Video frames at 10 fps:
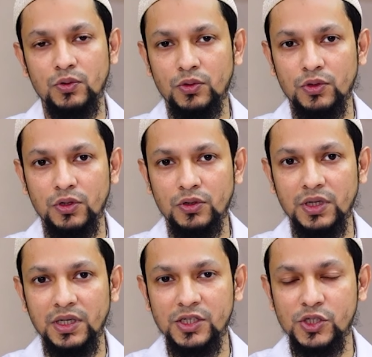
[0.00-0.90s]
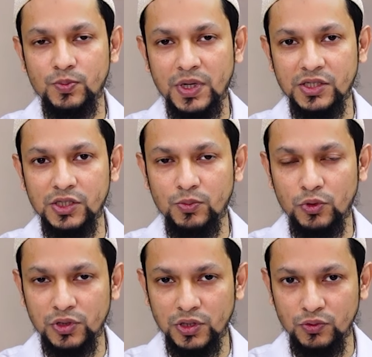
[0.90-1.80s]
কোনো ধরনের স্পাইসি
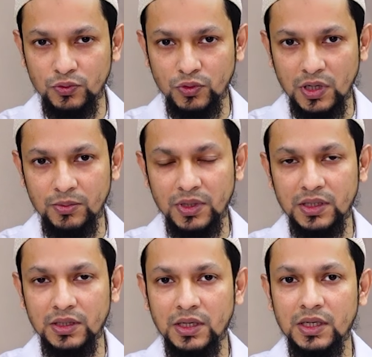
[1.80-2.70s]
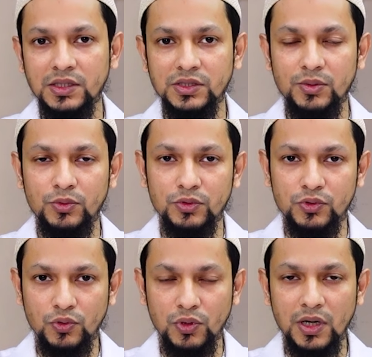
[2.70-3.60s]
মশলাযুক্ত খাবার যেমন
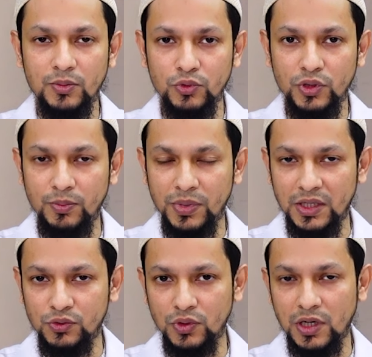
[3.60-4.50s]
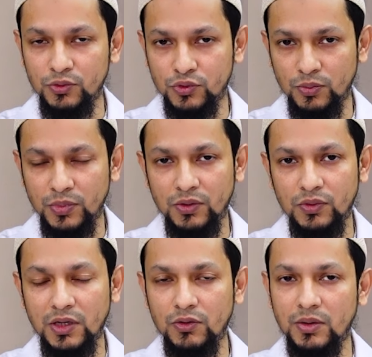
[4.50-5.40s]
ছোলা মুড়ি পেঁয়াজু আলুর চপ
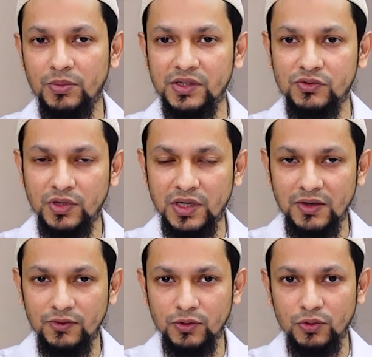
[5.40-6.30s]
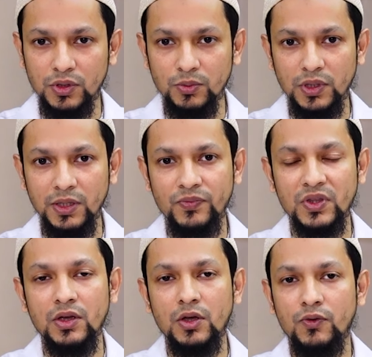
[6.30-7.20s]
বেগুনি এগুলো আমরা স্ট্রিক্টলি অ্যাভয়েড করতে বলি
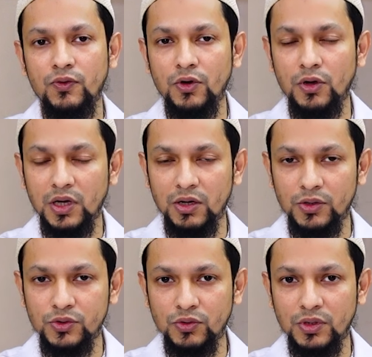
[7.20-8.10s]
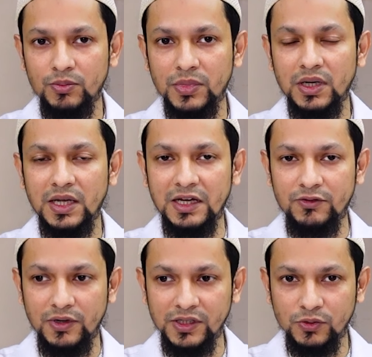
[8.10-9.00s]
ফল খাওয়ার জন্য আমরা
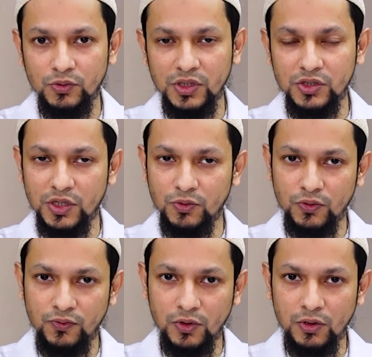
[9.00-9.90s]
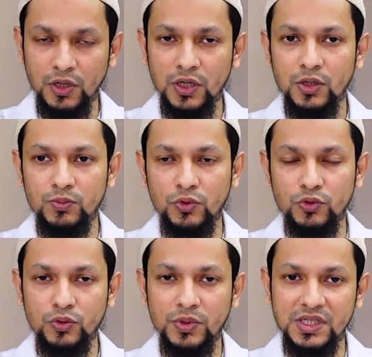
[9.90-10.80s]
অ্যাডভাইস করি যে কোনো ফল
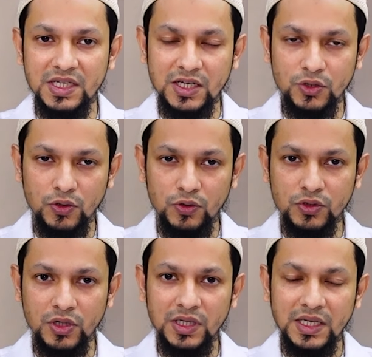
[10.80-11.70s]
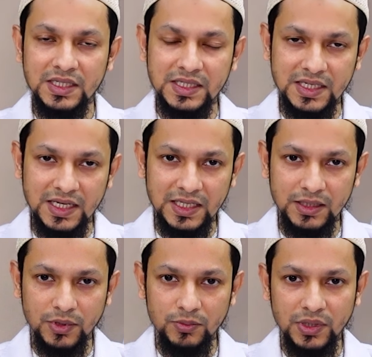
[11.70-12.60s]
মৌসুমে যেটা সহজ হয় সেটাই
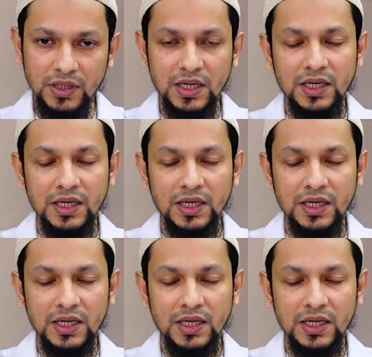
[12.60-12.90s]
খেতে পারবেন